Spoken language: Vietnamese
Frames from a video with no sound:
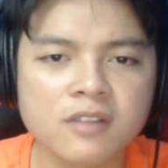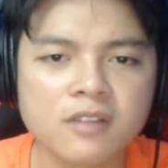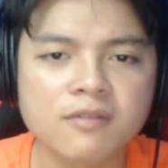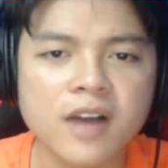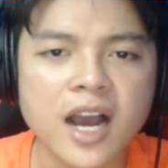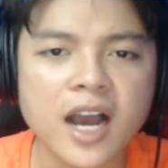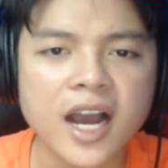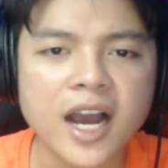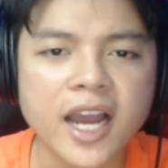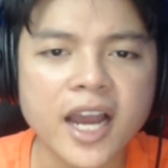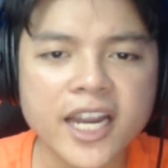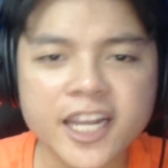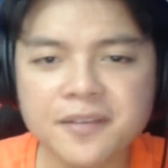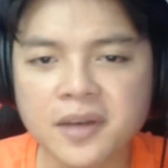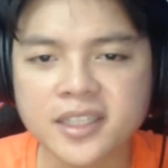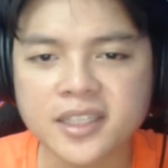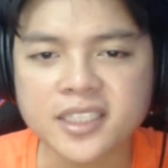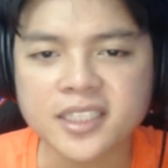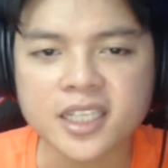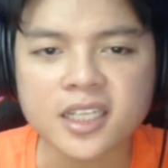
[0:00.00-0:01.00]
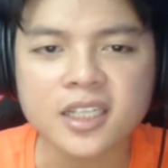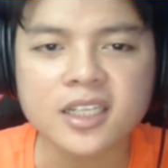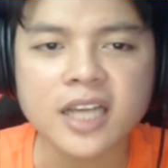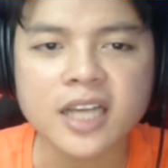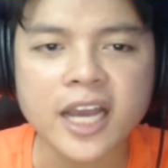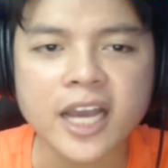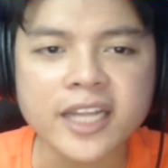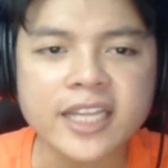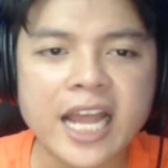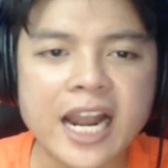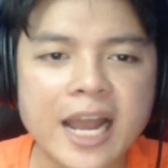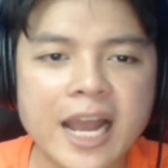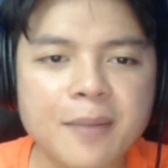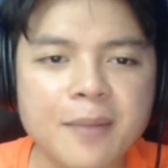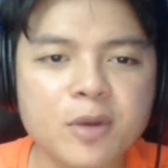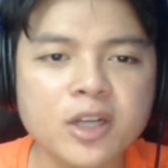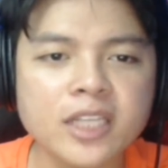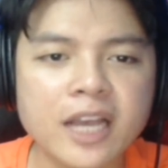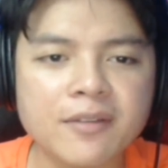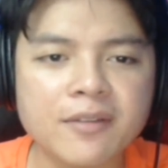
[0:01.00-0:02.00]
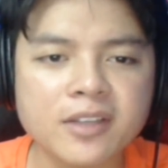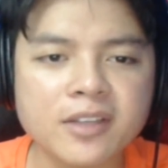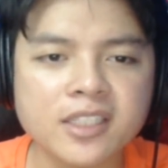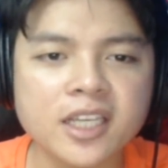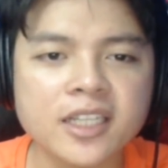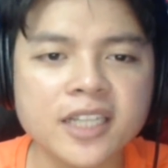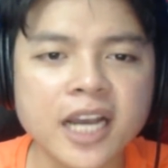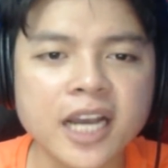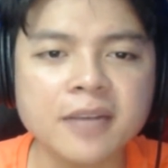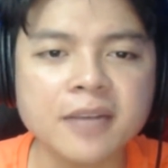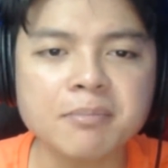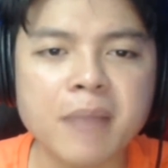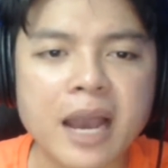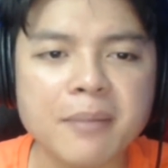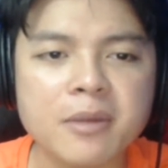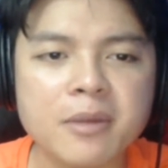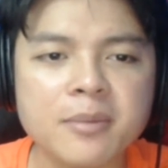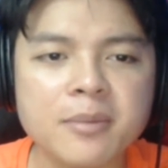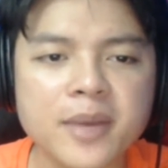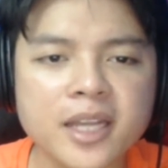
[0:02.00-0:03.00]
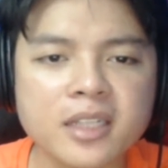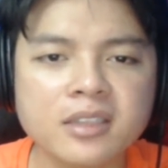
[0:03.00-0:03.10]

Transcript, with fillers: Và hãy đi vệ sinh Hãy nhà làm một cái nhà vệ sinh cách 30 mét